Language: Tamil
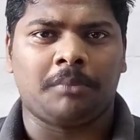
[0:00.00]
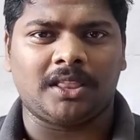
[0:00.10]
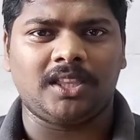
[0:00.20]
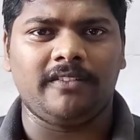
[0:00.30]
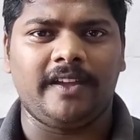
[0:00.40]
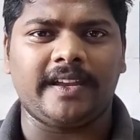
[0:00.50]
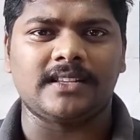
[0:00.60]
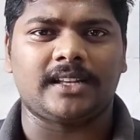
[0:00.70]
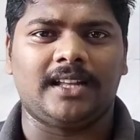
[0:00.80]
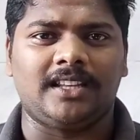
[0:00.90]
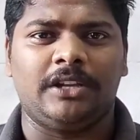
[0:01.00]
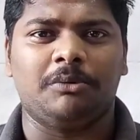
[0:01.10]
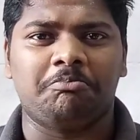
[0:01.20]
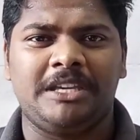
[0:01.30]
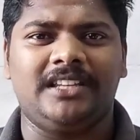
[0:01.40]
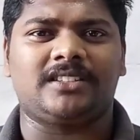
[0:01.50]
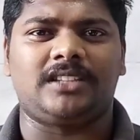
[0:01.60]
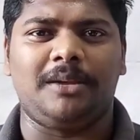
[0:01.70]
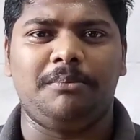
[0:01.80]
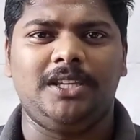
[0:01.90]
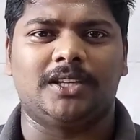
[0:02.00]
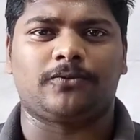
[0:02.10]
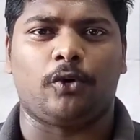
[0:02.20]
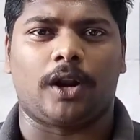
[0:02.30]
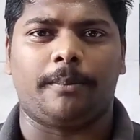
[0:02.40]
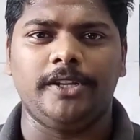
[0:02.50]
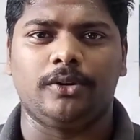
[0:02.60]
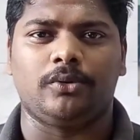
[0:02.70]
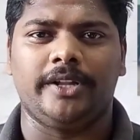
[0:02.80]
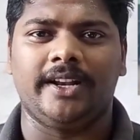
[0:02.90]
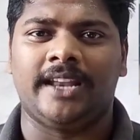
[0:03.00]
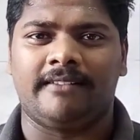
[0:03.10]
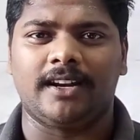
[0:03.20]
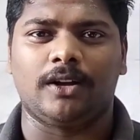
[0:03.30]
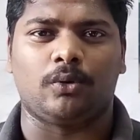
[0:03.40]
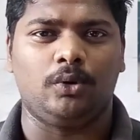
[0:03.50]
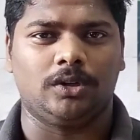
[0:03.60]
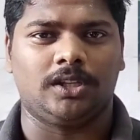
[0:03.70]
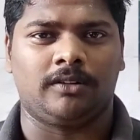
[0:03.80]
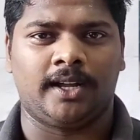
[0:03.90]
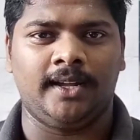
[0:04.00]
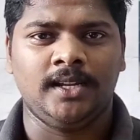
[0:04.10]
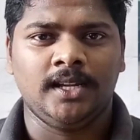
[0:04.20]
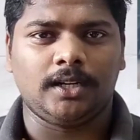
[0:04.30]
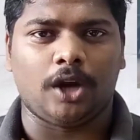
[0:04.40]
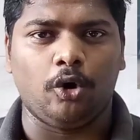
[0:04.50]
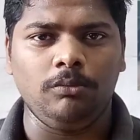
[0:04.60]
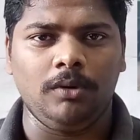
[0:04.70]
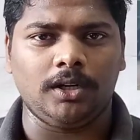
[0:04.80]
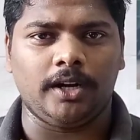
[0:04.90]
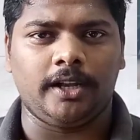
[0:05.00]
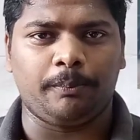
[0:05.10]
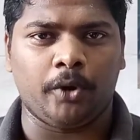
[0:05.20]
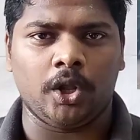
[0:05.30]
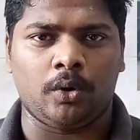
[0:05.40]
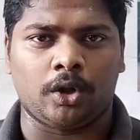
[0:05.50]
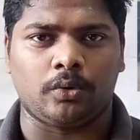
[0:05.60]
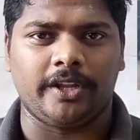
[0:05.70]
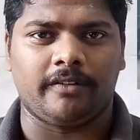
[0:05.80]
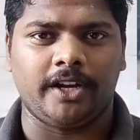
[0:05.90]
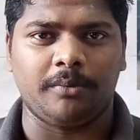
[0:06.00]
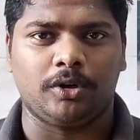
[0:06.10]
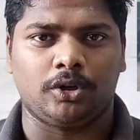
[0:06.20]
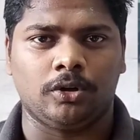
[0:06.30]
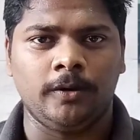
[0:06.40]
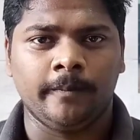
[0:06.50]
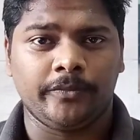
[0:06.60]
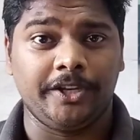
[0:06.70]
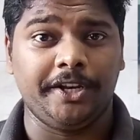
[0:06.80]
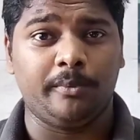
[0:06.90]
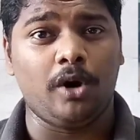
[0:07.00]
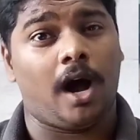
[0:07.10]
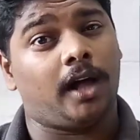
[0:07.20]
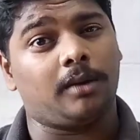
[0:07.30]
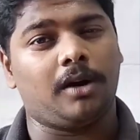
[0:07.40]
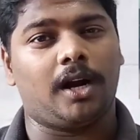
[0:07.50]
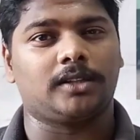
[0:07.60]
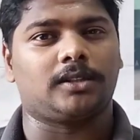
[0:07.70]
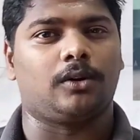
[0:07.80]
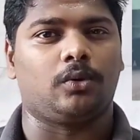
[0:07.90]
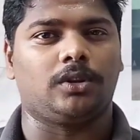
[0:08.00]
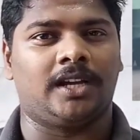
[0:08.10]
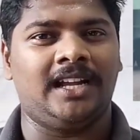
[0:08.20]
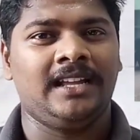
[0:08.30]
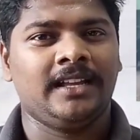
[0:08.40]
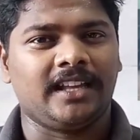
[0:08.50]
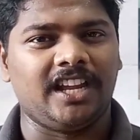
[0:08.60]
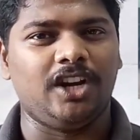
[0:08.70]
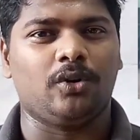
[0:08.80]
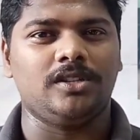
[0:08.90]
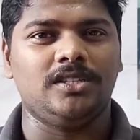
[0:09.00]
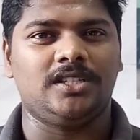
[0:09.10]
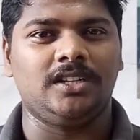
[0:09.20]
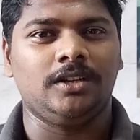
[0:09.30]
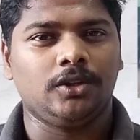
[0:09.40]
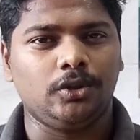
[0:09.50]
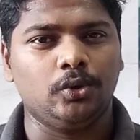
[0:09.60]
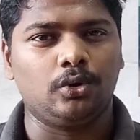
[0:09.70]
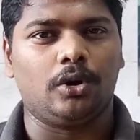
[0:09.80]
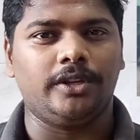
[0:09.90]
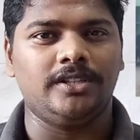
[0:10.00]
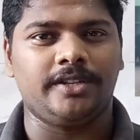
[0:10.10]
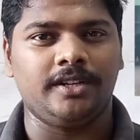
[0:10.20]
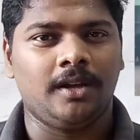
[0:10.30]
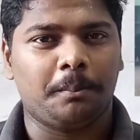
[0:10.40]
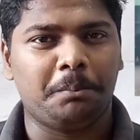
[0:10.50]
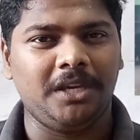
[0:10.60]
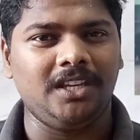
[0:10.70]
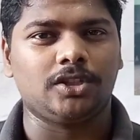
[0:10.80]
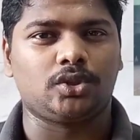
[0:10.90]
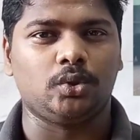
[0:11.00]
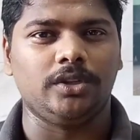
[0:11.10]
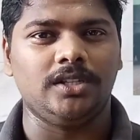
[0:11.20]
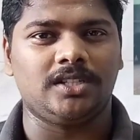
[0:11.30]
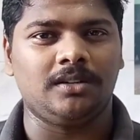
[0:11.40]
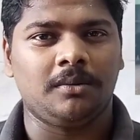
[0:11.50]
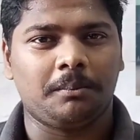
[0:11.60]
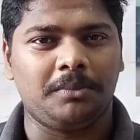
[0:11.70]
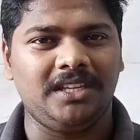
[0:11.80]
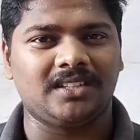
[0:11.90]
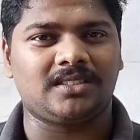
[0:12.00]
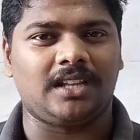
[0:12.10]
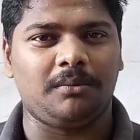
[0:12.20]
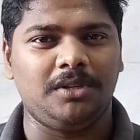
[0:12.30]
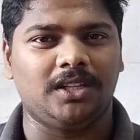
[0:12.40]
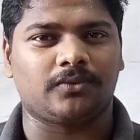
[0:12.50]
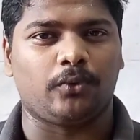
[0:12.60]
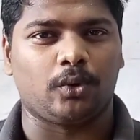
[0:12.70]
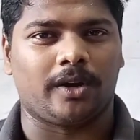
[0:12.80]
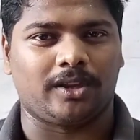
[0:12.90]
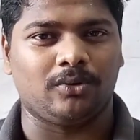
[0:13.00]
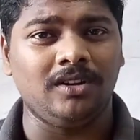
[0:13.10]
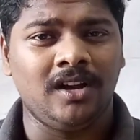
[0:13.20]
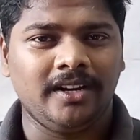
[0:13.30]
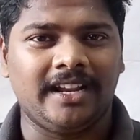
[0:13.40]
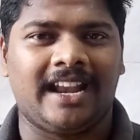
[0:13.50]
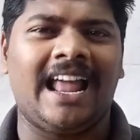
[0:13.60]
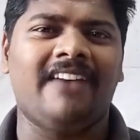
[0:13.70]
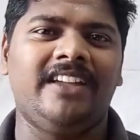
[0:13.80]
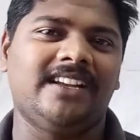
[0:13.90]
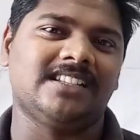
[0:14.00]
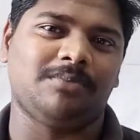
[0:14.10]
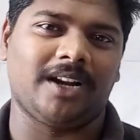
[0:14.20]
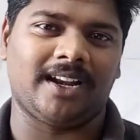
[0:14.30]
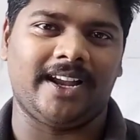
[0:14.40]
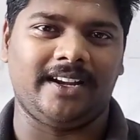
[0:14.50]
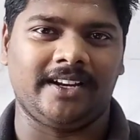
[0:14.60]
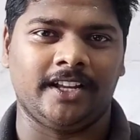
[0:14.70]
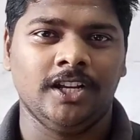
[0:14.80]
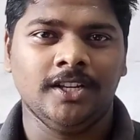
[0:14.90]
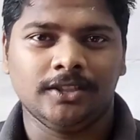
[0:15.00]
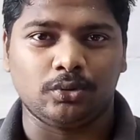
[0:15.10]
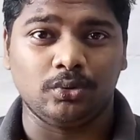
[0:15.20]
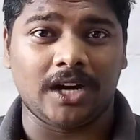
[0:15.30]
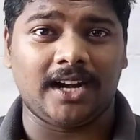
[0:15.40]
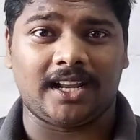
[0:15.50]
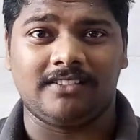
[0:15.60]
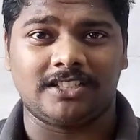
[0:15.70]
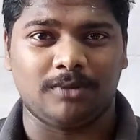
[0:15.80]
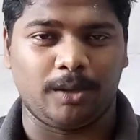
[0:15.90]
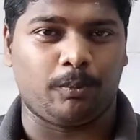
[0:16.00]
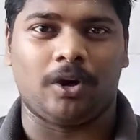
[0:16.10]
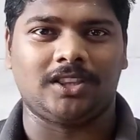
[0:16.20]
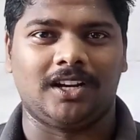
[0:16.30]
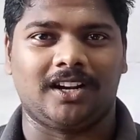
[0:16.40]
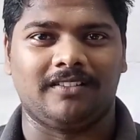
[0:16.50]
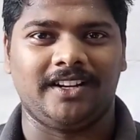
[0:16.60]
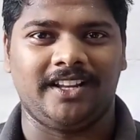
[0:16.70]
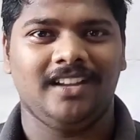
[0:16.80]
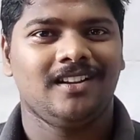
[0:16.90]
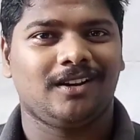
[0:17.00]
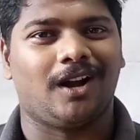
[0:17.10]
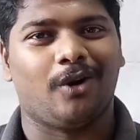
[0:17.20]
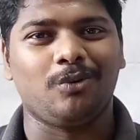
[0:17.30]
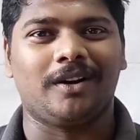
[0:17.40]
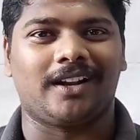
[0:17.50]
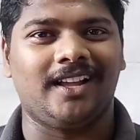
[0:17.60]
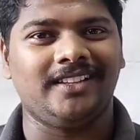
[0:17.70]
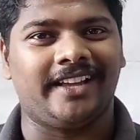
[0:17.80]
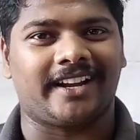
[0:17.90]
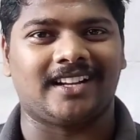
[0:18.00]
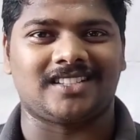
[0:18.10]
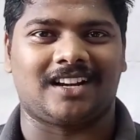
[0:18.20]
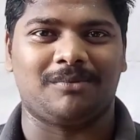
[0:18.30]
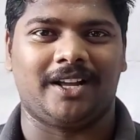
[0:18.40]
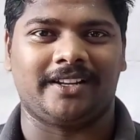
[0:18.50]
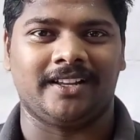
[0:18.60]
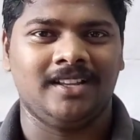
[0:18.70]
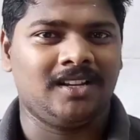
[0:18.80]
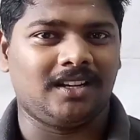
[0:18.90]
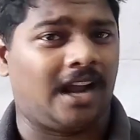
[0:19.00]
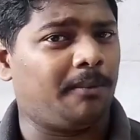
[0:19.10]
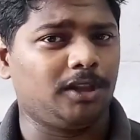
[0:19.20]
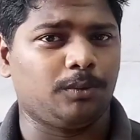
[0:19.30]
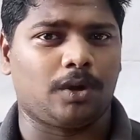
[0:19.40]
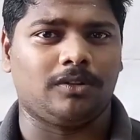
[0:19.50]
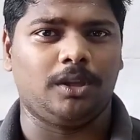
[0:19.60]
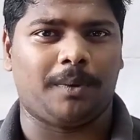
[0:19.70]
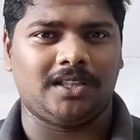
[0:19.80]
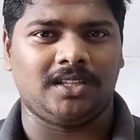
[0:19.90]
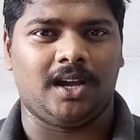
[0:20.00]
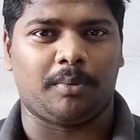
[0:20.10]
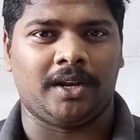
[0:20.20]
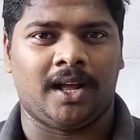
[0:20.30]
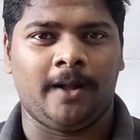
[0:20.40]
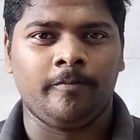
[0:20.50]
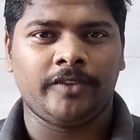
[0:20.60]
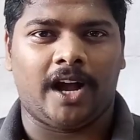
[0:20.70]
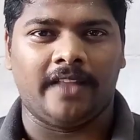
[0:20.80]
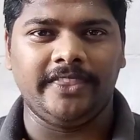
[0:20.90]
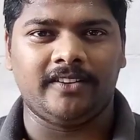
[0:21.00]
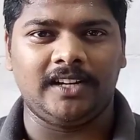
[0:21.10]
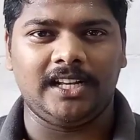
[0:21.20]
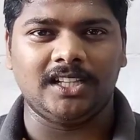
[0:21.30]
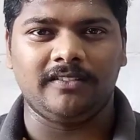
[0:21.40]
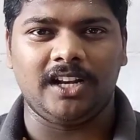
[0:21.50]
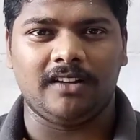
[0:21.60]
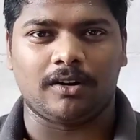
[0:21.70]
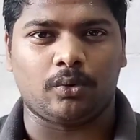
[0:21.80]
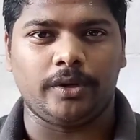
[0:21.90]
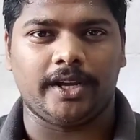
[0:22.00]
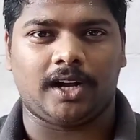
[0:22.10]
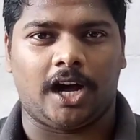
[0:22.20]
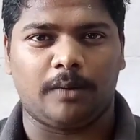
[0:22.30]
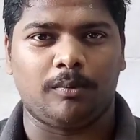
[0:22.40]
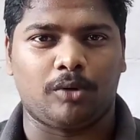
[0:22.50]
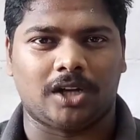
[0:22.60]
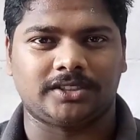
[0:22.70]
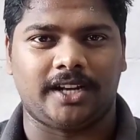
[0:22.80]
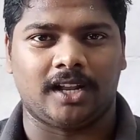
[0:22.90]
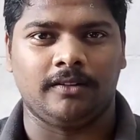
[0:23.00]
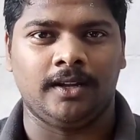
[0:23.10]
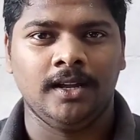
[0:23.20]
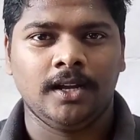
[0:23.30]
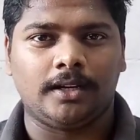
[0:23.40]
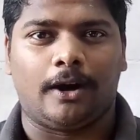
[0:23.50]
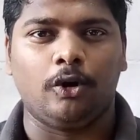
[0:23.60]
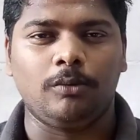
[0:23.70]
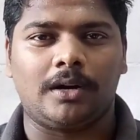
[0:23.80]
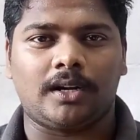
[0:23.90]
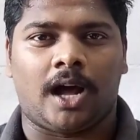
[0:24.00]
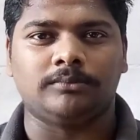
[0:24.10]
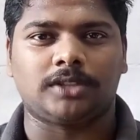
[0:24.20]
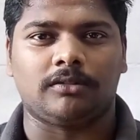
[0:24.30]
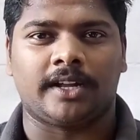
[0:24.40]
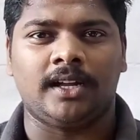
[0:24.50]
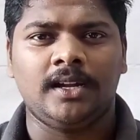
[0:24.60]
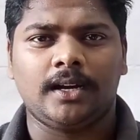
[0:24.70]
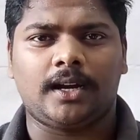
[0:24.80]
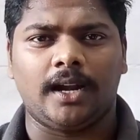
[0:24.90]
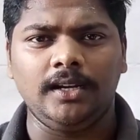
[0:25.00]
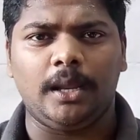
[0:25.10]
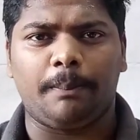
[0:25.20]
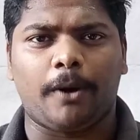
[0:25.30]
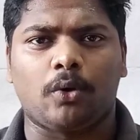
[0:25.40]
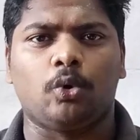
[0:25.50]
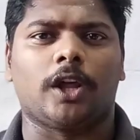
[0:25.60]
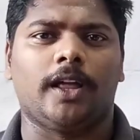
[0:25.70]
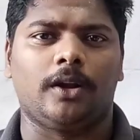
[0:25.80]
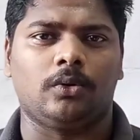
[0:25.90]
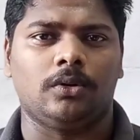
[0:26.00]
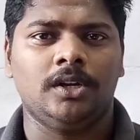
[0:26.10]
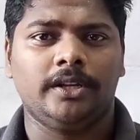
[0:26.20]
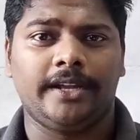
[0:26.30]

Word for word: மற்ற வெஹிக்கிள்ஸ் எல்லாத்துலேயும் பிஎஸ் த்ரீ பிஎஸ் ஃபோர் அப்படிங்கக்கூடிய லெவலை கொண்டு வந்தவங்க கவர்மெண்ட்டில் டிப்போவில் ஓடக்கூடிய வண்டி மட்டும் இன்னமும் ஆரம்ப காலத்தில் கொடுத்த ஹீனோ இன்ஜின் யூரோ இன்ஜின் பிஎஸ் டூ இன்ஜின் பிஎஸ் த்ரீ பிஎஸ் ஃபோர் வரைக்கும் எல்லா வெஹிக்கிள்ஸுமே ரன் ஆகிட்டு இருக்கு சுந்தரா டிராவல்ஸ் மாதிரி புகத்தல்ற வண்டி கவர்மெண்ட்டில் எக்கச்சக்கமாக இருக்குது கிராமத்துப்புறம் வந்து பார்த்தீங்க அப்படின்னா அந்த வண்டியிலேருந்து வெளியில் வரக்கூடிய கார்பன் மோனாக்சைடு அளவு கவர்மெண்ட் நாம்ஸோட கண்டிப்பாக கூட தான் இருக்கும்